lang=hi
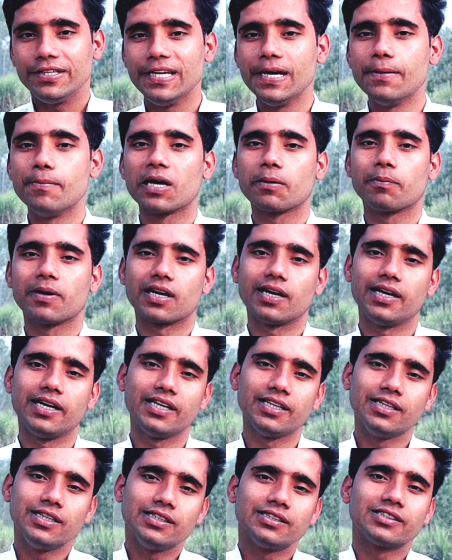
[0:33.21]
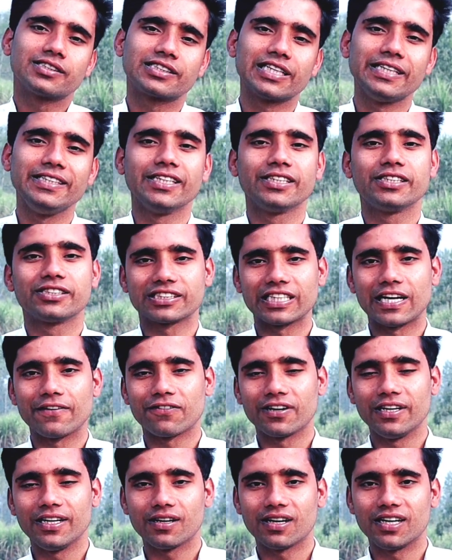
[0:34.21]
ये मकबरा है सैयद
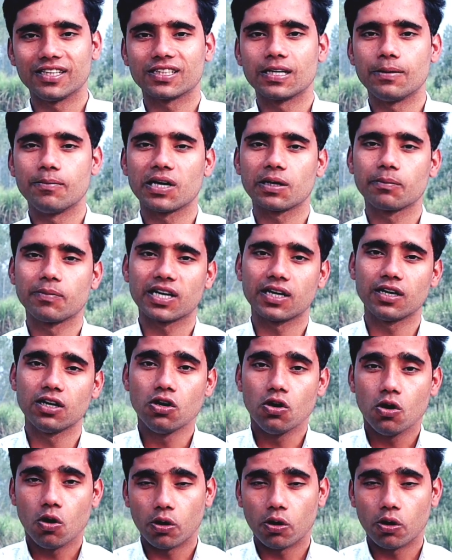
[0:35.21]
सैफ अली ख़ान का मकबरा